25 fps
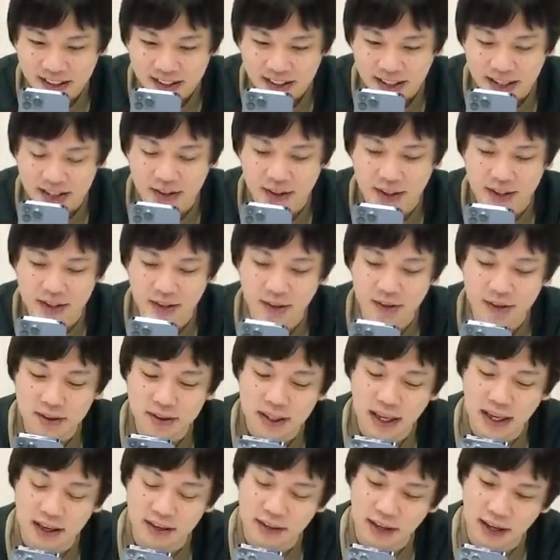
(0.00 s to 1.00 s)
いやそれそ
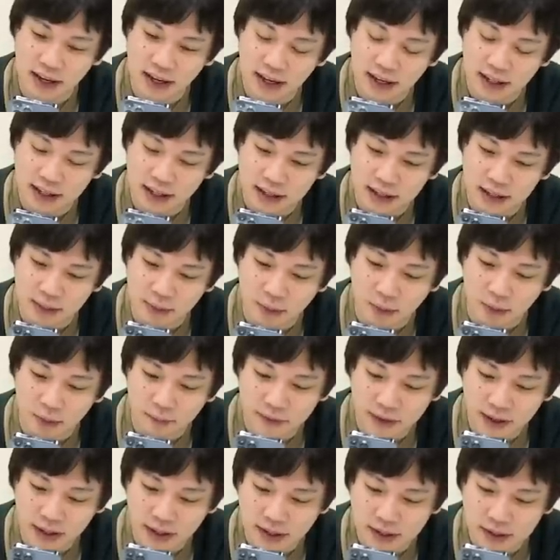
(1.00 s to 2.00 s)
うだよねだってこ
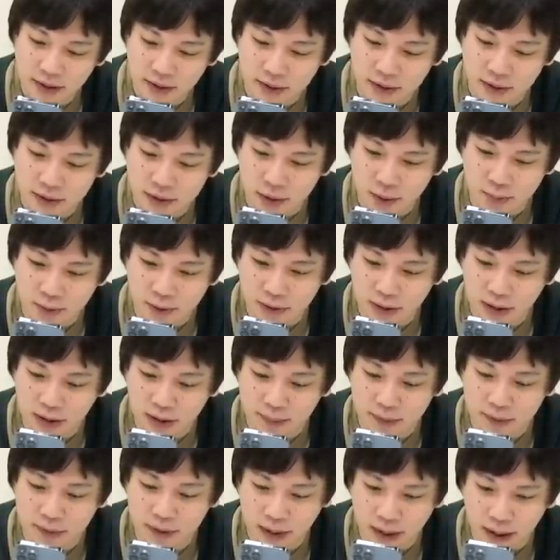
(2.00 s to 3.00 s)
んだけ強い友情持ってん
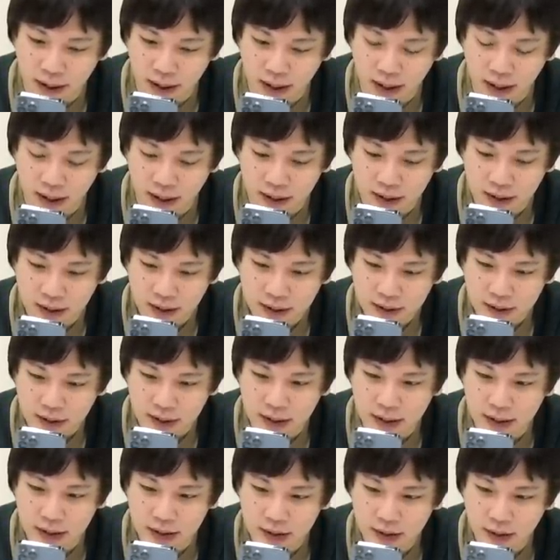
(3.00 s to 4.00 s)
だもんね
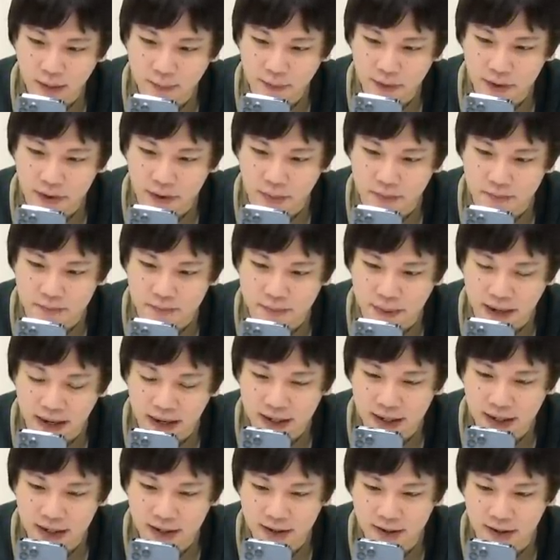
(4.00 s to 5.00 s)
ヒットポイントも
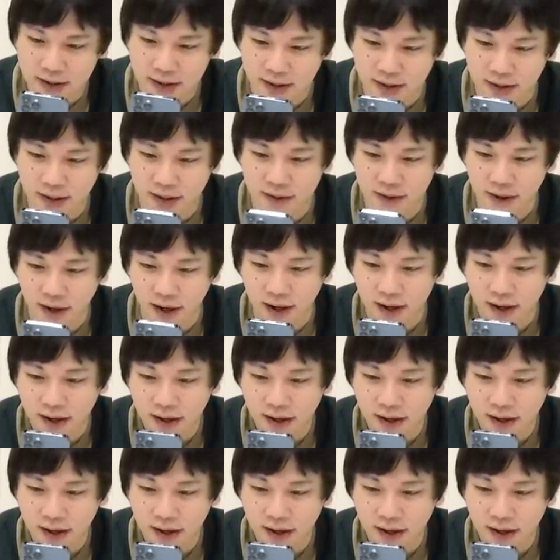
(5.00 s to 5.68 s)
バリ低いっていうね